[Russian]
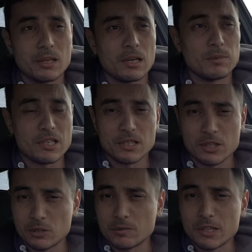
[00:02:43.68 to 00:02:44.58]

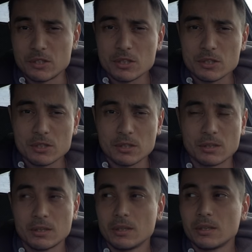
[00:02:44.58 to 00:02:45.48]
обозначить в одежде,
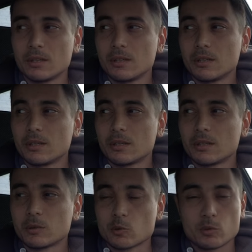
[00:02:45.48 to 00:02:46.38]

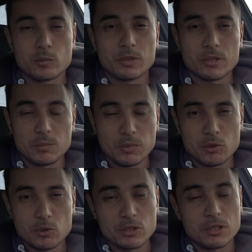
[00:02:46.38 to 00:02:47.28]
ну, чтобы к тебе
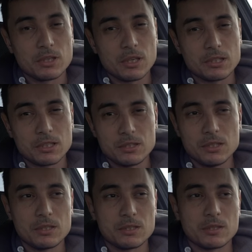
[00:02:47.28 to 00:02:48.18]
уже
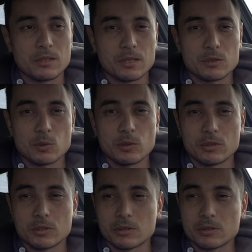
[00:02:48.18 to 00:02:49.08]
относились-то
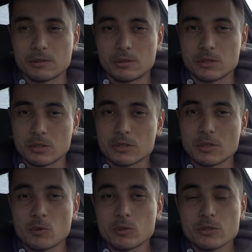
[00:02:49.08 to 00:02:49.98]
достойно. Ты же
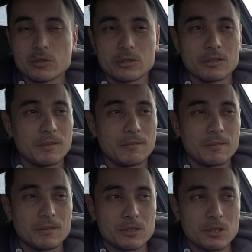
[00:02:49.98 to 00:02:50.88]
закончил,
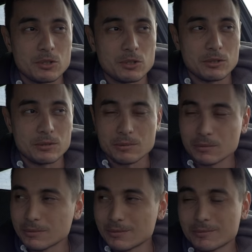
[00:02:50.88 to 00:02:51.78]
значит,
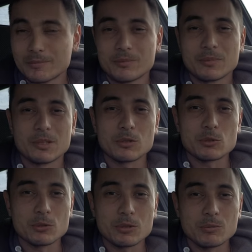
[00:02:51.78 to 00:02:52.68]
ты
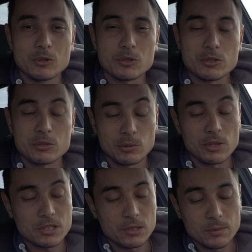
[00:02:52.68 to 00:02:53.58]
что-то можешь. Но
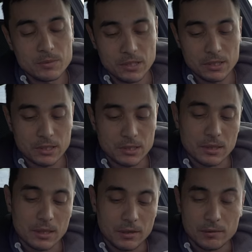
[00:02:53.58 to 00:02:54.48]
на самом деле,
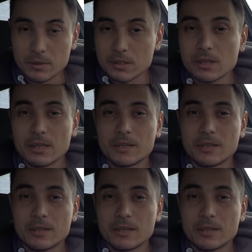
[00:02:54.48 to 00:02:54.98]
ведь